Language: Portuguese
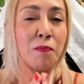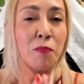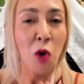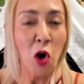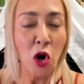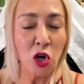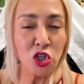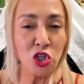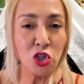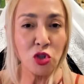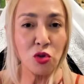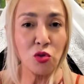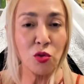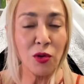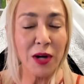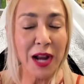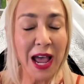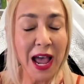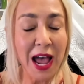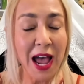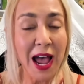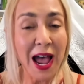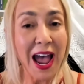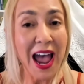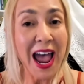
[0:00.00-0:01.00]
pode
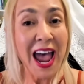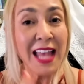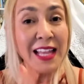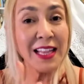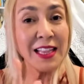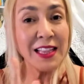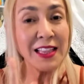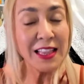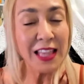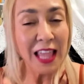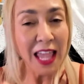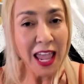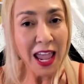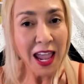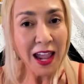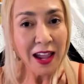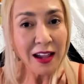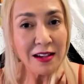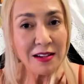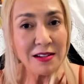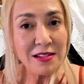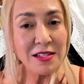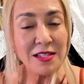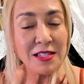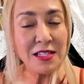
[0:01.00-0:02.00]
durar
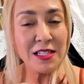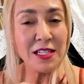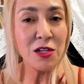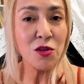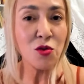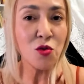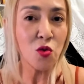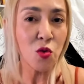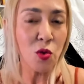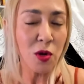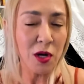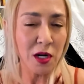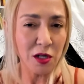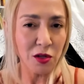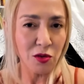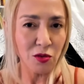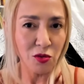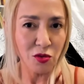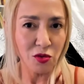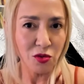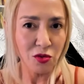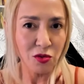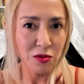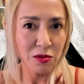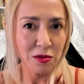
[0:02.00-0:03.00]
até cinco
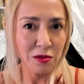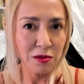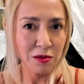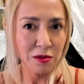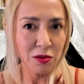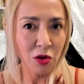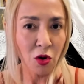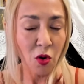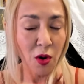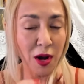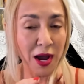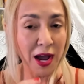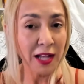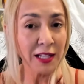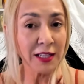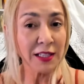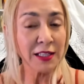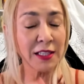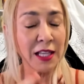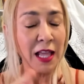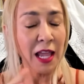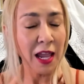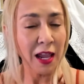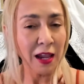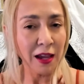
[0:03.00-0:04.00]
anos. Ó,
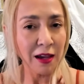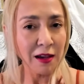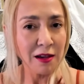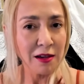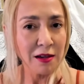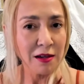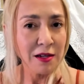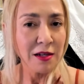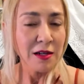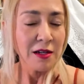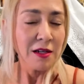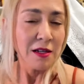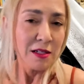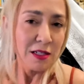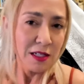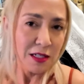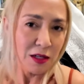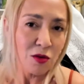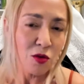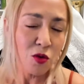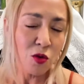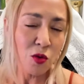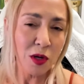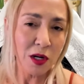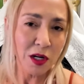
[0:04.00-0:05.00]
até
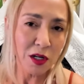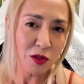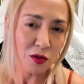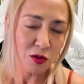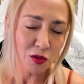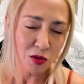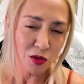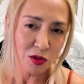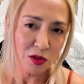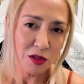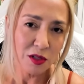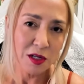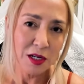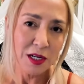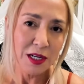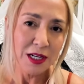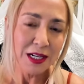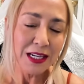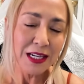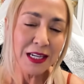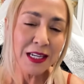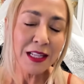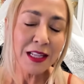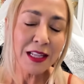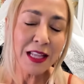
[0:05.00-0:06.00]
cinco anos.
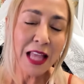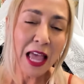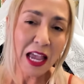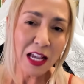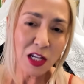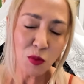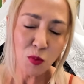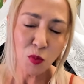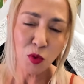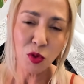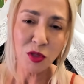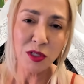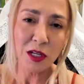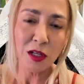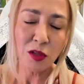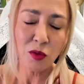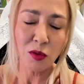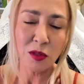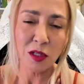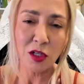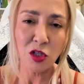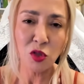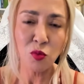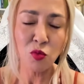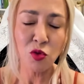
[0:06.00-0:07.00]
E
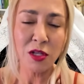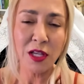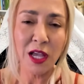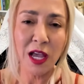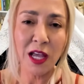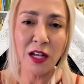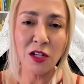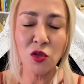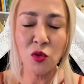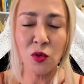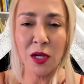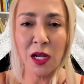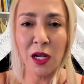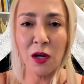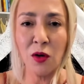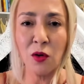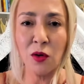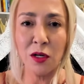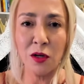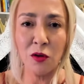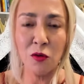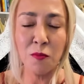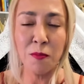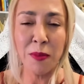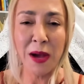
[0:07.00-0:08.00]
10% das mulheres o
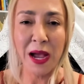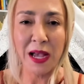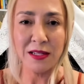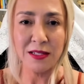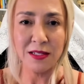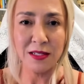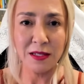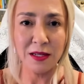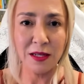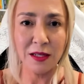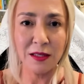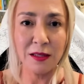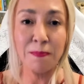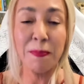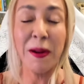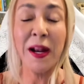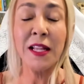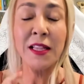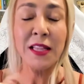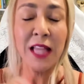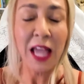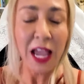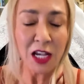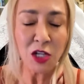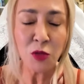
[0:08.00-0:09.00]
calorão passa.
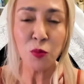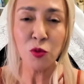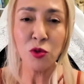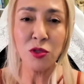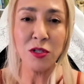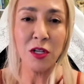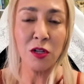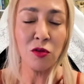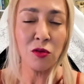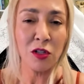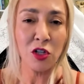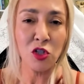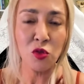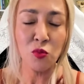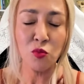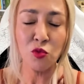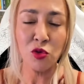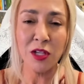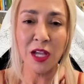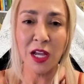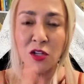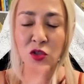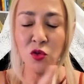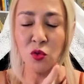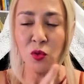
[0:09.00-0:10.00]
Para 10% das
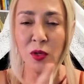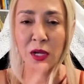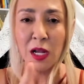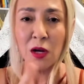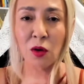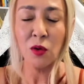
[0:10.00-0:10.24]
mulheres o